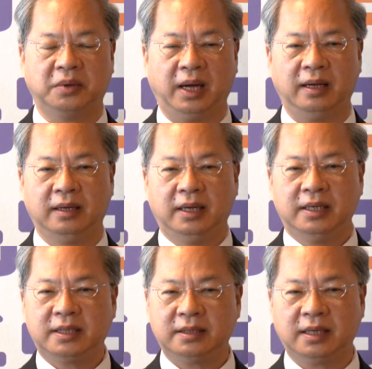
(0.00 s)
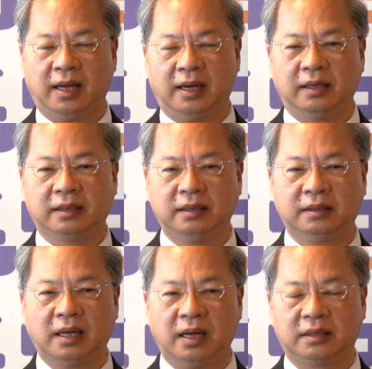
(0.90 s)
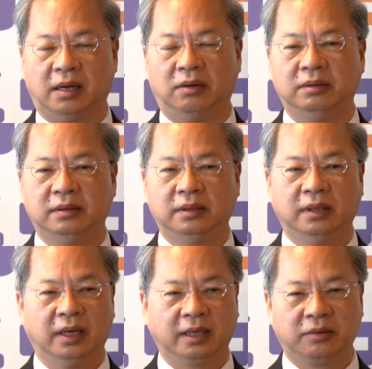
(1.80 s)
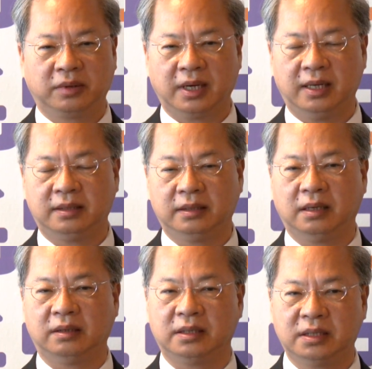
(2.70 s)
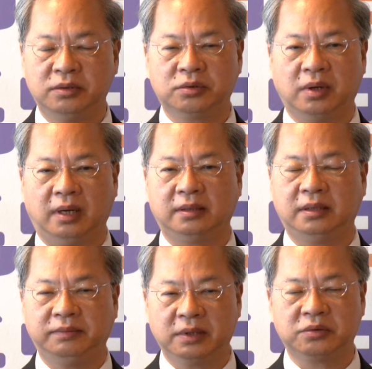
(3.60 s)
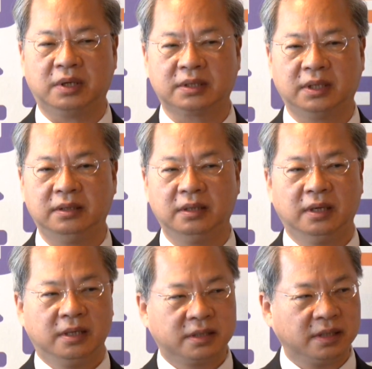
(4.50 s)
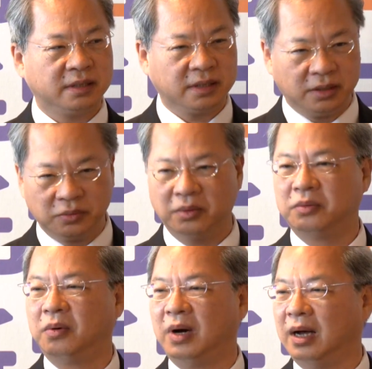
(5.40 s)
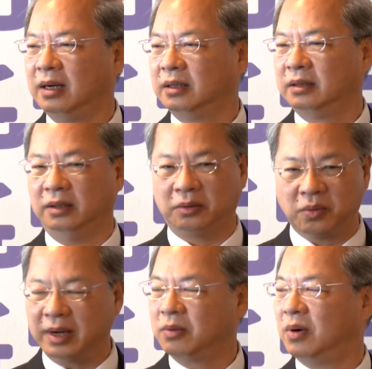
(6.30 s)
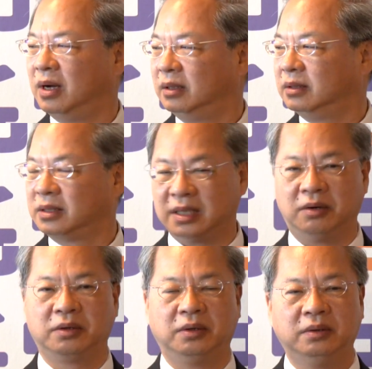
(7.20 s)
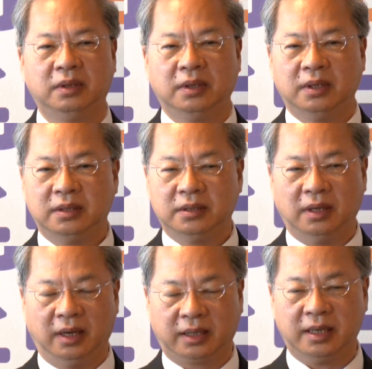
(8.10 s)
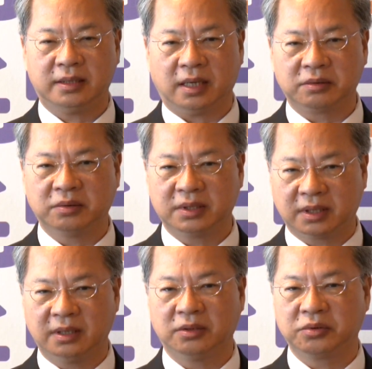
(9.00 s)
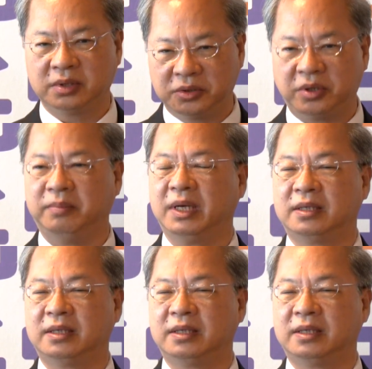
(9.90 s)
之外，现在啊更踏到啊我刚才提到了新创、地方创生，甚至于文化、呃观光交流。 呃，可以讲说这个合作是全